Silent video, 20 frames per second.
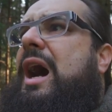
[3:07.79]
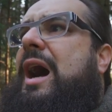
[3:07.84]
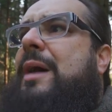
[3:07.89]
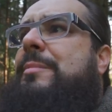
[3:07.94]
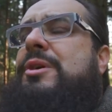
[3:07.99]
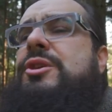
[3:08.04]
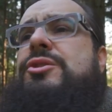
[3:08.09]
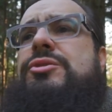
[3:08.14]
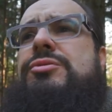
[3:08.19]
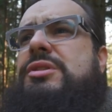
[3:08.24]
а
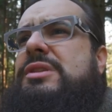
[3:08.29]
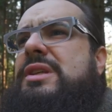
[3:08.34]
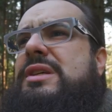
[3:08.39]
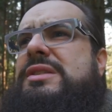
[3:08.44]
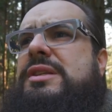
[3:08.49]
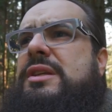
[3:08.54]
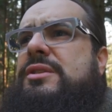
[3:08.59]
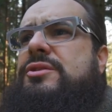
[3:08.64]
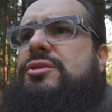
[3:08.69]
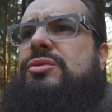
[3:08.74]
мы еще
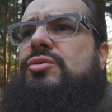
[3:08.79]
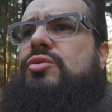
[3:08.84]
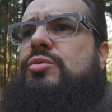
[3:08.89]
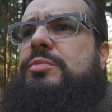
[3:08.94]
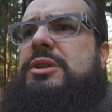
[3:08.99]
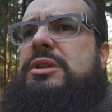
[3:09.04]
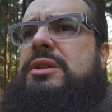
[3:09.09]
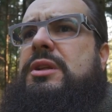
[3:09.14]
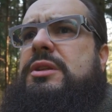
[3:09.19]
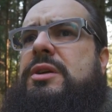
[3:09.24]
недостаточно
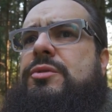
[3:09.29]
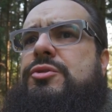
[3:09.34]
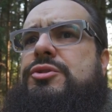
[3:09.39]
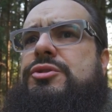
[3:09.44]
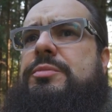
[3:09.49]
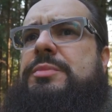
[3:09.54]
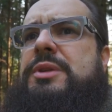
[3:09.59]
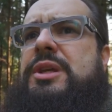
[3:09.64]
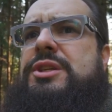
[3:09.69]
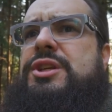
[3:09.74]
умны для того,
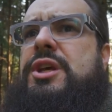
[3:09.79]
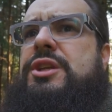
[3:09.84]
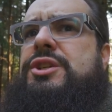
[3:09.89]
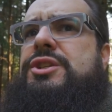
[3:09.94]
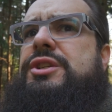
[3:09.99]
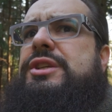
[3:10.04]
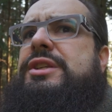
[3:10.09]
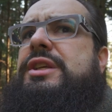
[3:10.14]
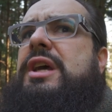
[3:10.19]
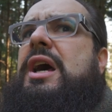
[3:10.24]
чтобы начать
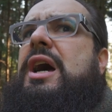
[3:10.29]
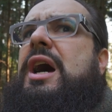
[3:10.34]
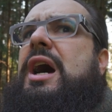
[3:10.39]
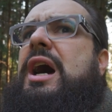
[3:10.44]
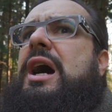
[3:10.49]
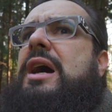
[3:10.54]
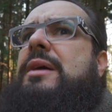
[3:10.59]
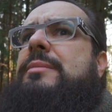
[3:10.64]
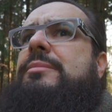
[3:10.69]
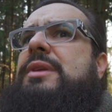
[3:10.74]
жить,
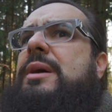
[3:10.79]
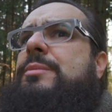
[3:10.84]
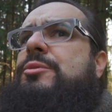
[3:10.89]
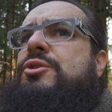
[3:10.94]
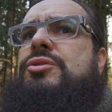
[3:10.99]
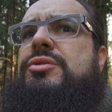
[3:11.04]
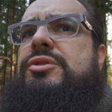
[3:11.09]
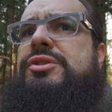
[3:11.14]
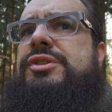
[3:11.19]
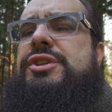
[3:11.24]
а нам
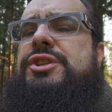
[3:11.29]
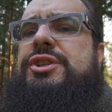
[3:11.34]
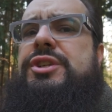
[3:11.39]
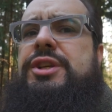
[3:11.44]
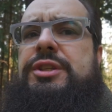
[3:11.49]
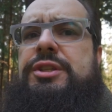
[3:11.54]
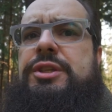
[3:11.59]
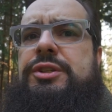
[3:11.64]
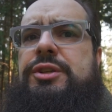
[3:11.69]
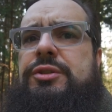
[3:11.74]
еще
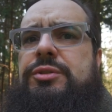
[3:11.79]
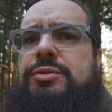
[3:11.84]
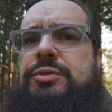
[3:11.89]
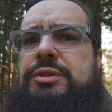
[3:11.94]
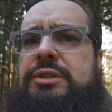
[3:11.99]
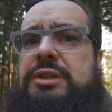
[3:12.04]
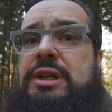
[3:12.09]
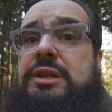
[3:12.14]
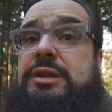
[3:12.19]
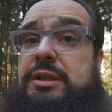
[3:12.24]
разрешения никто
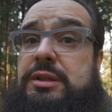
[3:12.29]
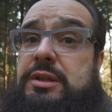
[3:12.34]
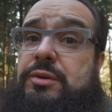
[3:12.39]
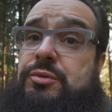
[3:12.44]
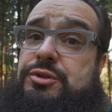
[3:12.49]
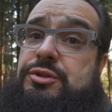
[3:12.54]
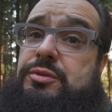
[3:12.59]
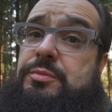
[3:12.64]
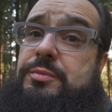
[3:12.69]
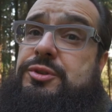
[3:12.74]
не дал для того,
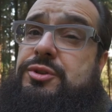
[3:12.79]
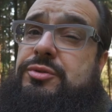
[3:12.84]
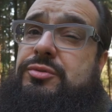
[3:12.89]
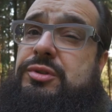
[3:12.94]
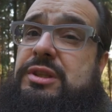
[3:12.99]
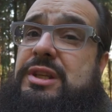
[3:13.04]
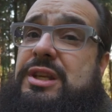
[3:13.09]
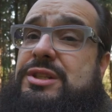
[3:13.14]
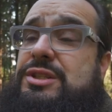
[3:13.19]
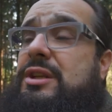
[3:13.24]
чтобы мы
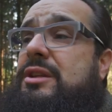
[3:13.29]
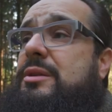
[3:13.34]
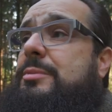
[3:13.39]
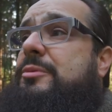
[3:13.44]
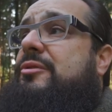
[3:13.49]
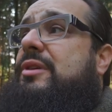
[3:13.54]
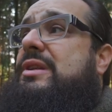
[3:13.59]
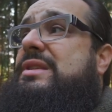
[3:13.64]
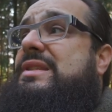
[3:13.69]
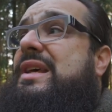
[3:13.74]
чего-то начали
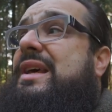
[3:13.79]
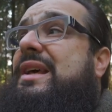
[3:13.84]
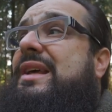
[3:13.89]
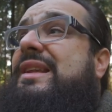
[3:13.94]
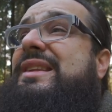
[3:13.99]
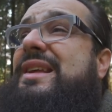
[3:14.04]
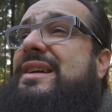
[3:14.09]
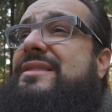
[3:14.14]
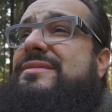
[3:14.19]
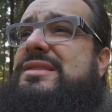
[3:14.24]
добиваться.
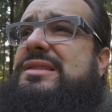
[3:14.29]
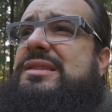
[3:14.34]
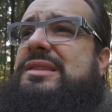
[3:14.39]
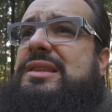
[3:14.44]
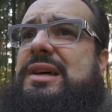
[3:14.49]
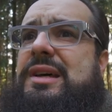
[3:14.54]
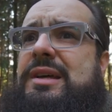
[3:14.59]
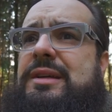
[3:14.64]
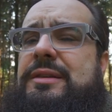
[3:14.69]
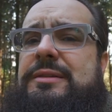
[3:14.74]
Так
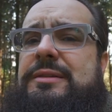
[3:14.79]
всегда.